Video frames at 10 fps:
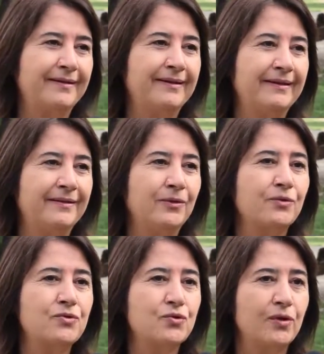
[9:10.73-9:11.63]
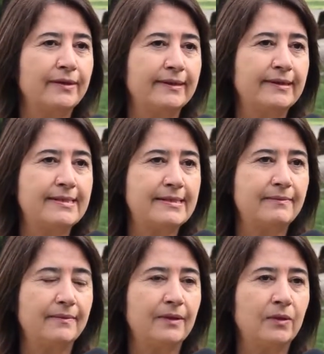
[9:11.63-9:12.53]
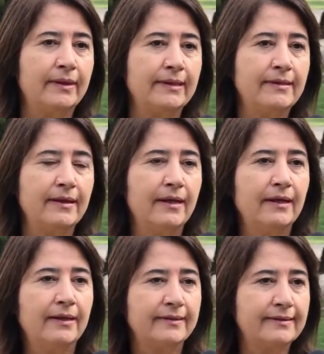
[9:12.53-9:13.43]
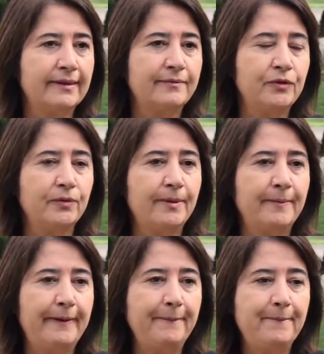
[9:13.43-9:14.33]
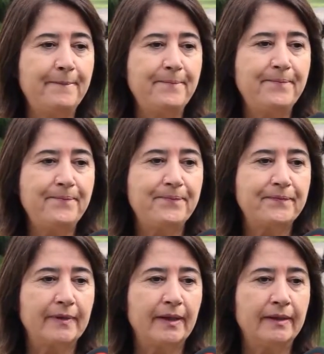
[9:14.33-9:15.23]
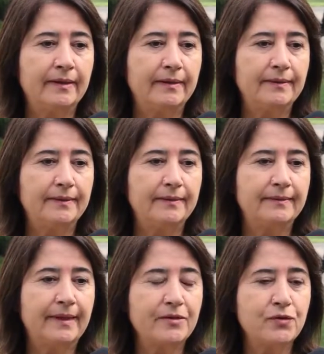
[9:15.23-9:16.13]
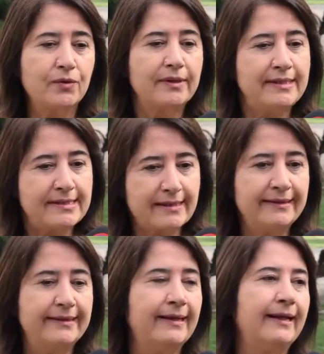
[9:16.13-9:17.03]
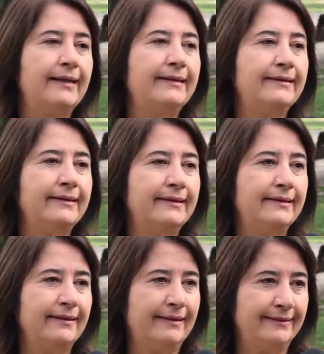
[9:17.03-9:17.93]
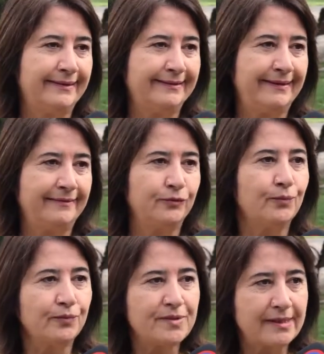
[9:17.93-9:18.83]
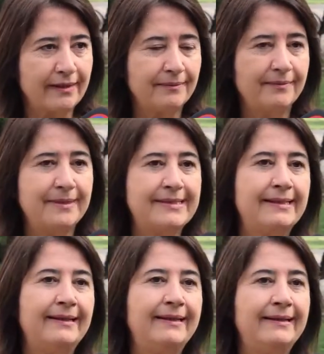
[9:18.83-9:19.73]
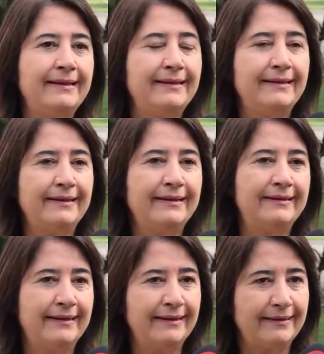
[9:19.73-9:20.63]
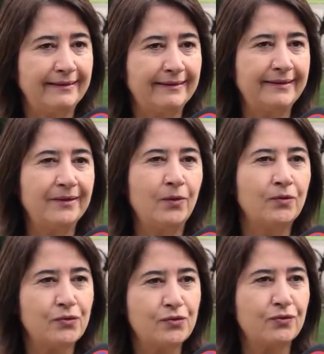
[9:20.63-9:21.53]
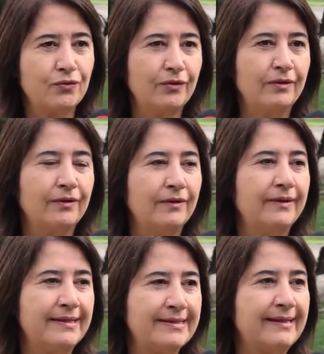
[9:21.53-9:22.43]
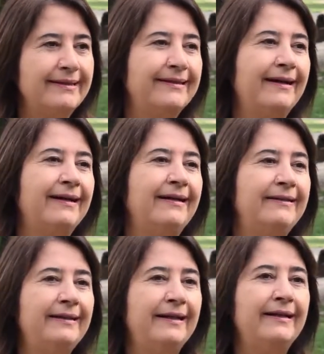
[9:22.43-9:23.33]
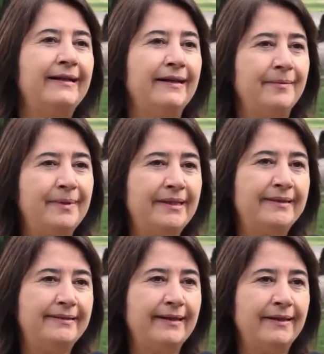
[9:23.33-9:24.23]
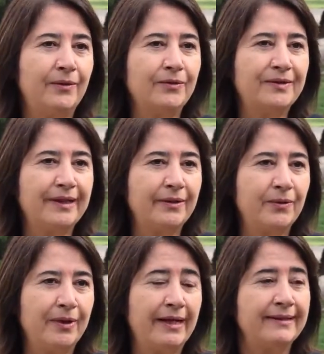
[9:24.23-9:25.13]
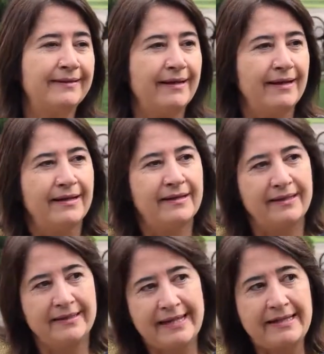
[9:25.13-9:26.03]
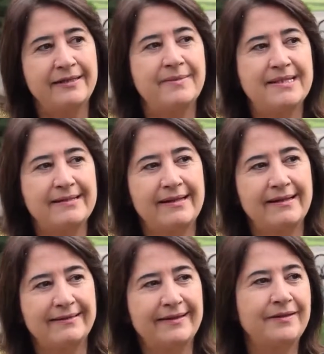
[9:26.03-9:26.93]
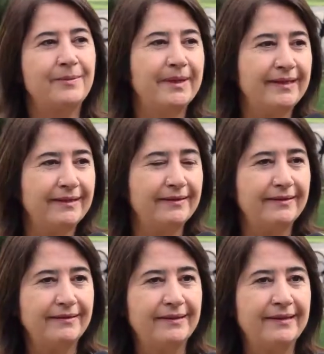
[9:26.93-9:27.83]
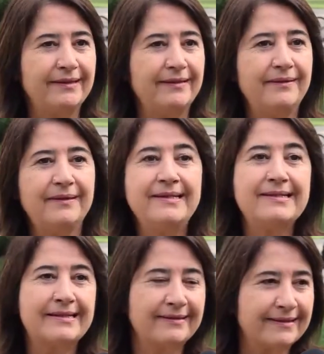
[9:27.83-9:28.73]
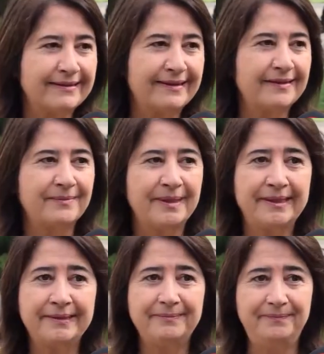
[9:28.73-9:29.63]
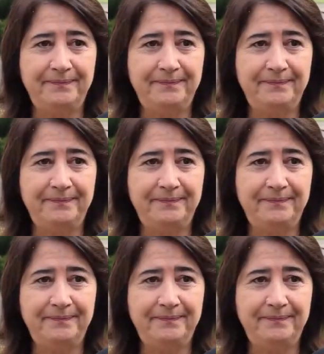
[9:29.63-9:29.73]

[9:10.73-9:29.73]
E, doğrusu şu anda isim olarak hatırlamıyorum ama e, daha çok insan hikayelerini anlatan, toplumsal meseleleri e, de e, o küçük e, insan hikayeleriyle birlikte ortaya koyan, e, kendimizi de tanımayı, e, insanı da tanımayı